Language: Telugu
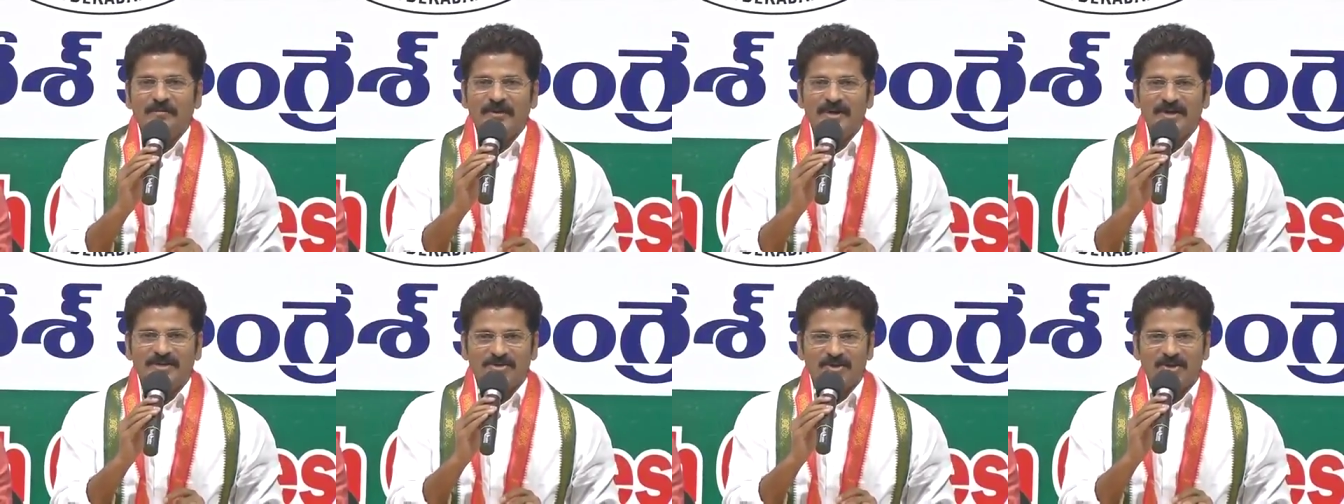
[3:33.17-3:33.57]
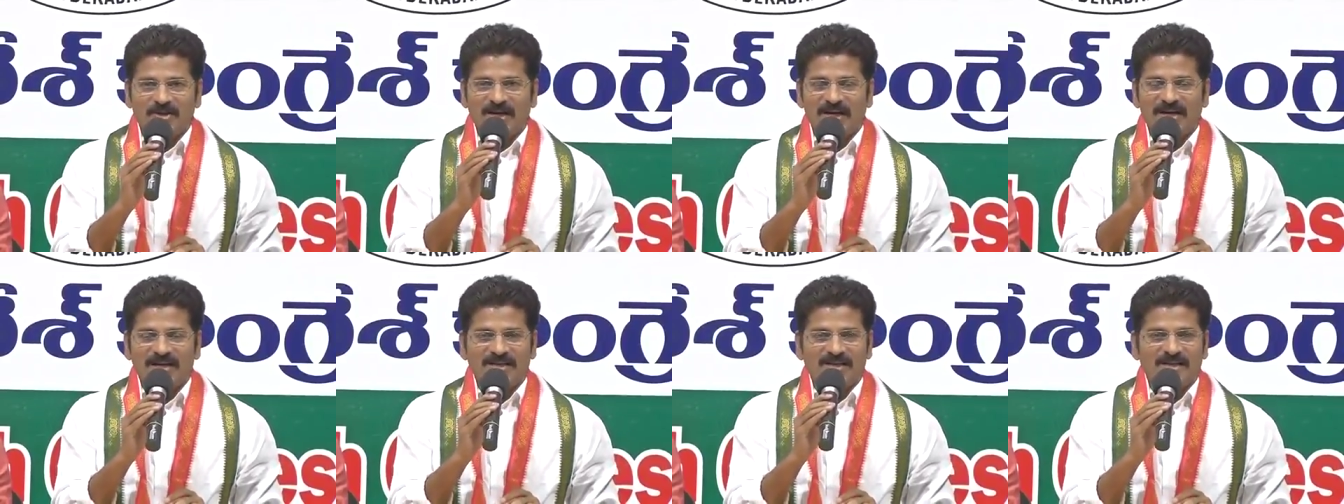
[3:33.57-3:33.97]
మెట్రో
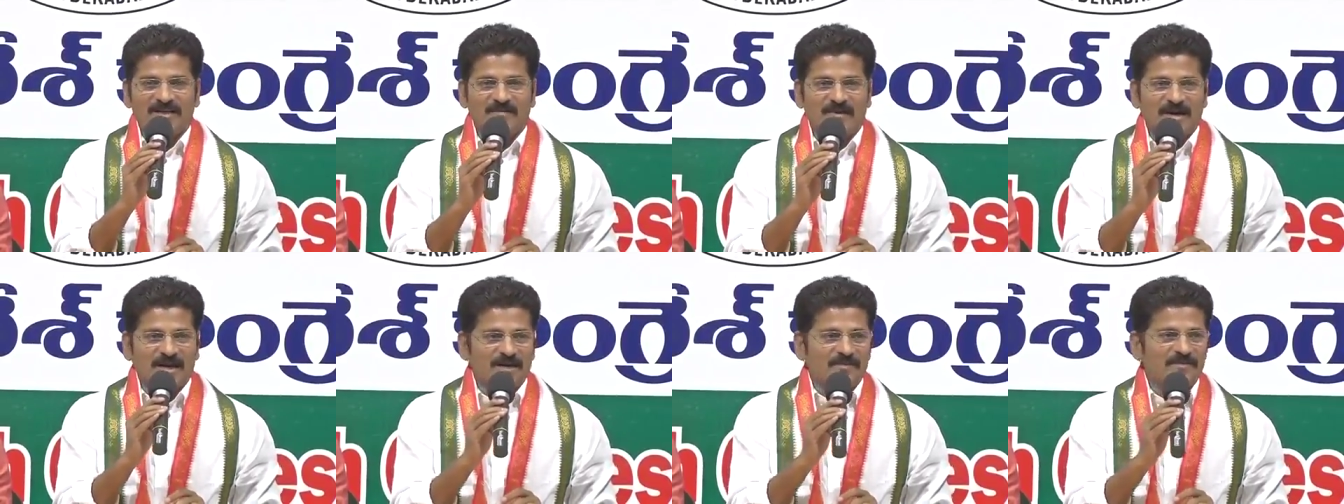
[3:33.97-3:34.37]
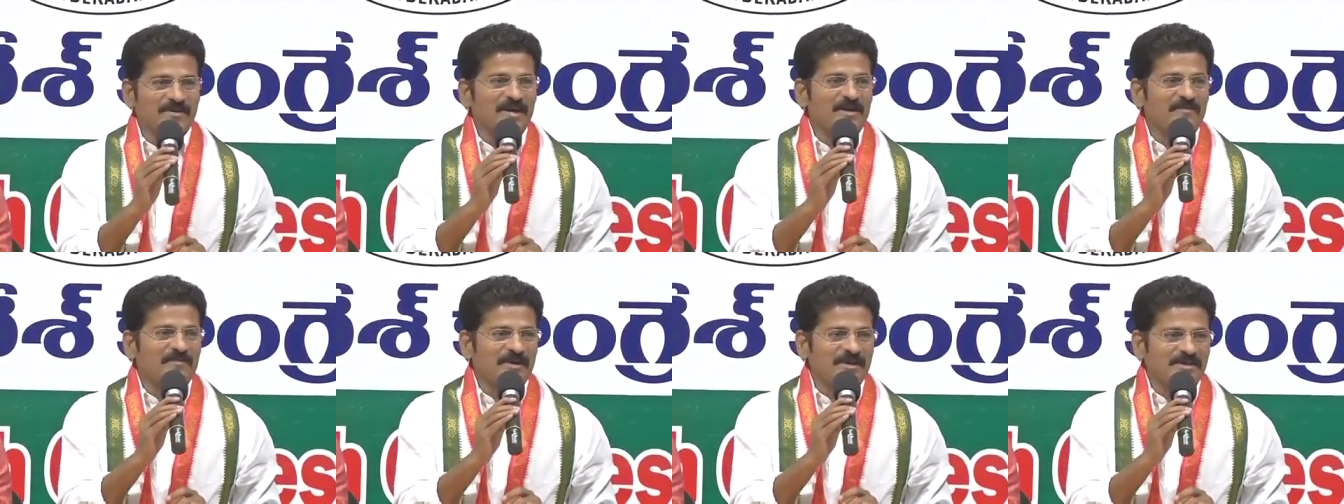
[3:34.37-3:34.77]
రైల్ నిర్మాణం
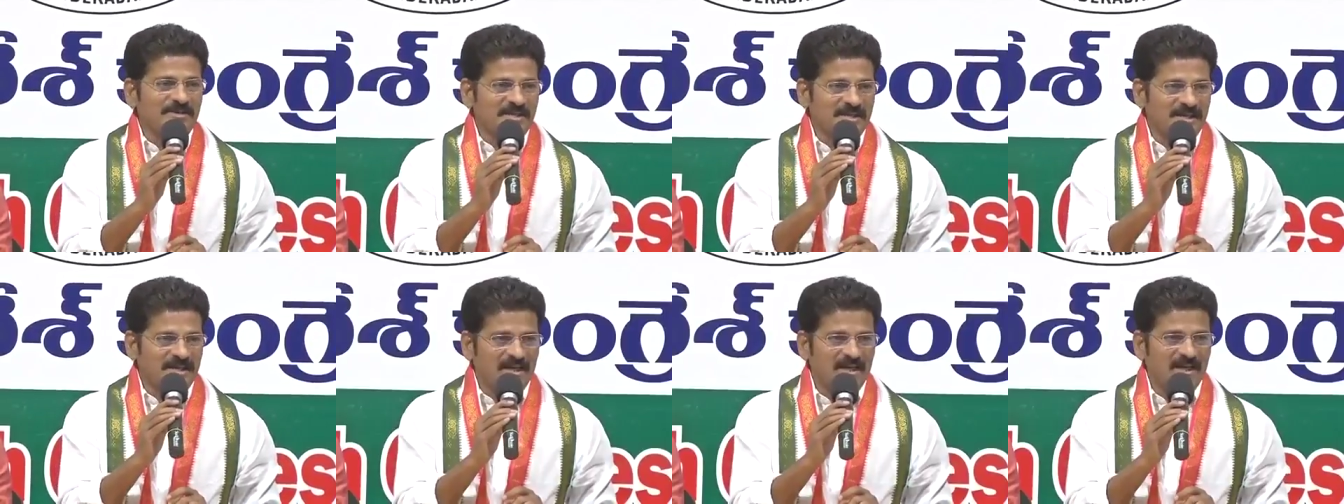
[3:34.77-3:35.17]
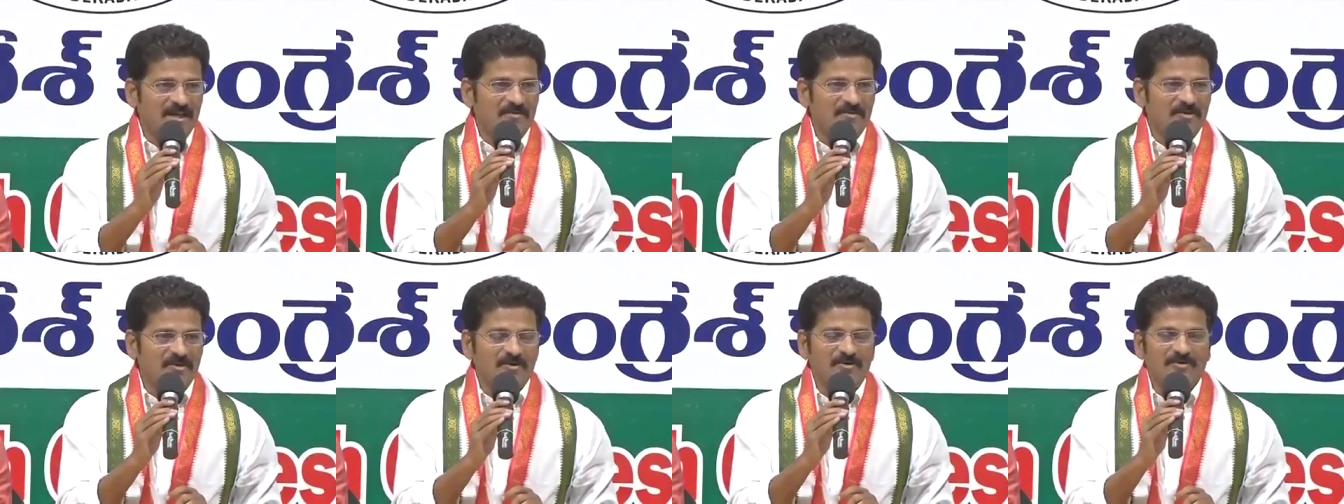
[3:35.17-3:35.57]
ఇక మేము
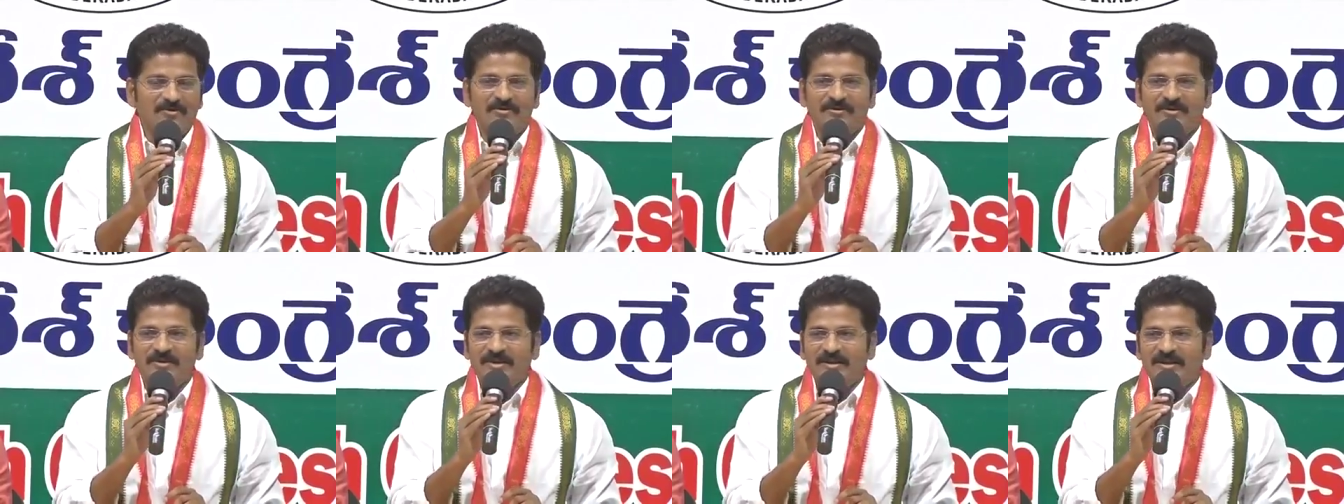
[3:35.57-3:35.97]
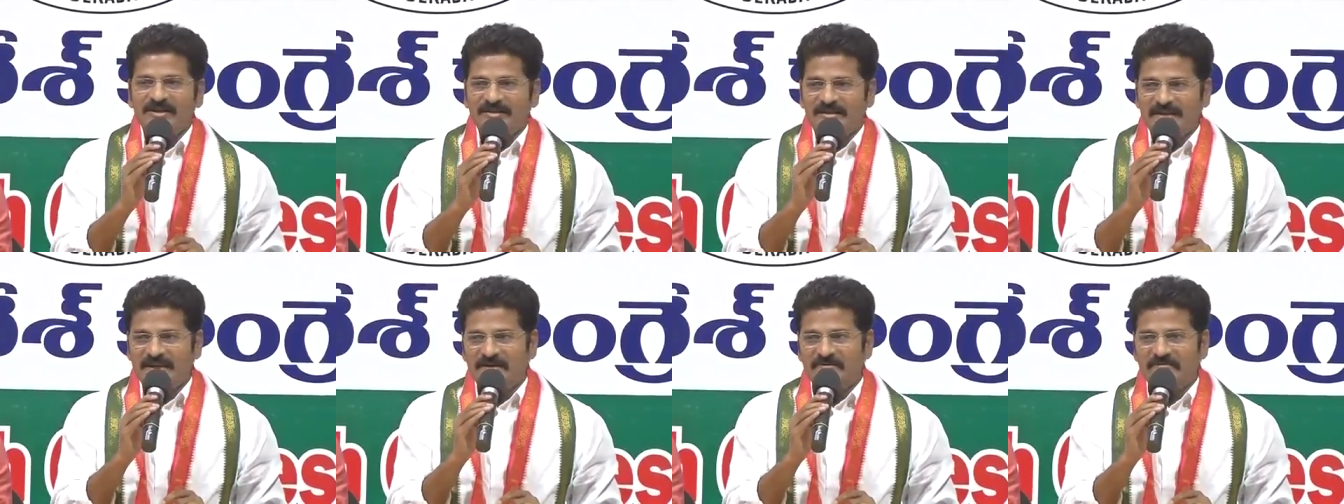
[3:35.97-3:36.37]
చేయలేము
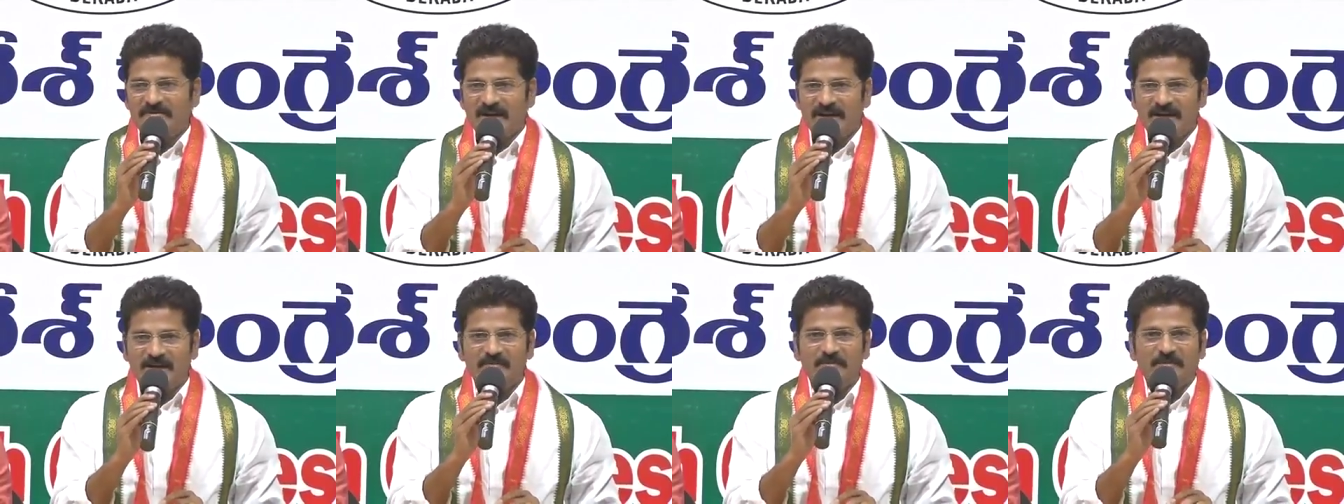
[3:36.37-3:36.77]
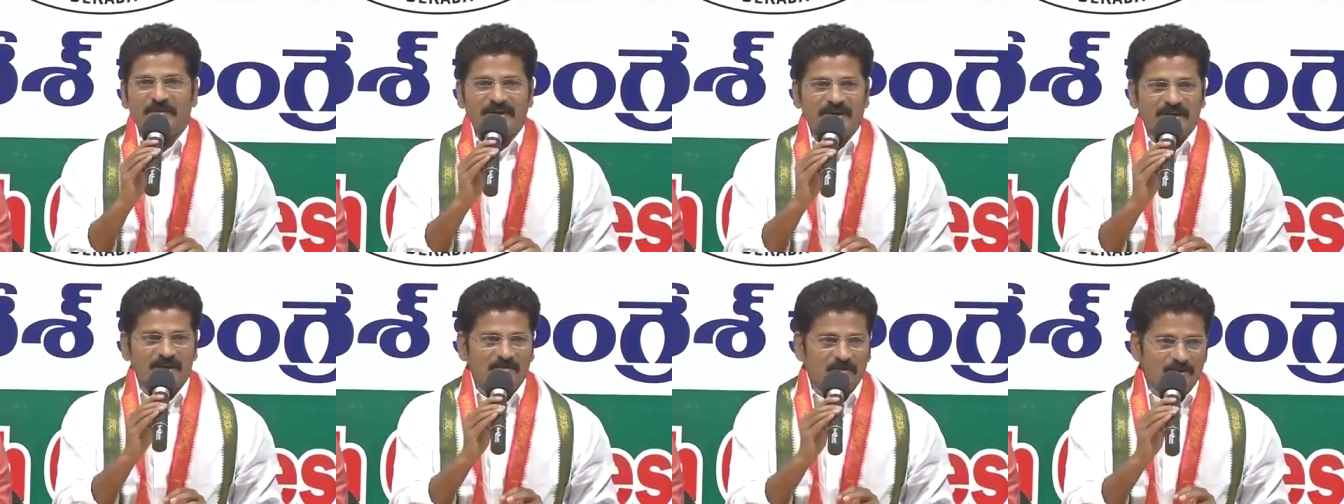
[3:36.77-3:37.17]
దీని వ్యయం
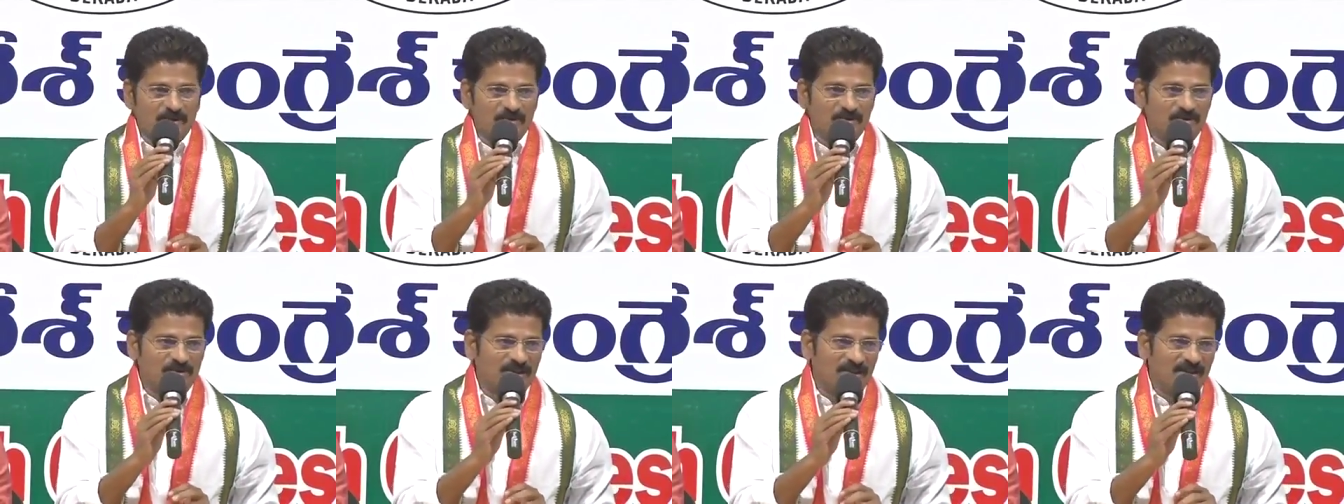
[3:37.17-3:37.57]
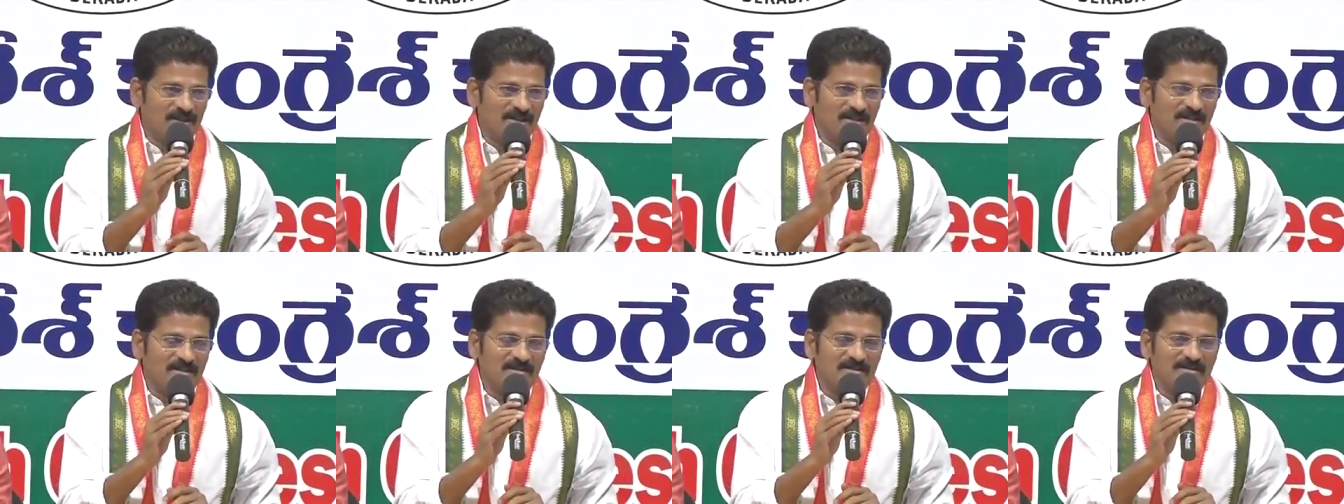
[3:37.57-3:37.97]
పెరిగిపోతున్నది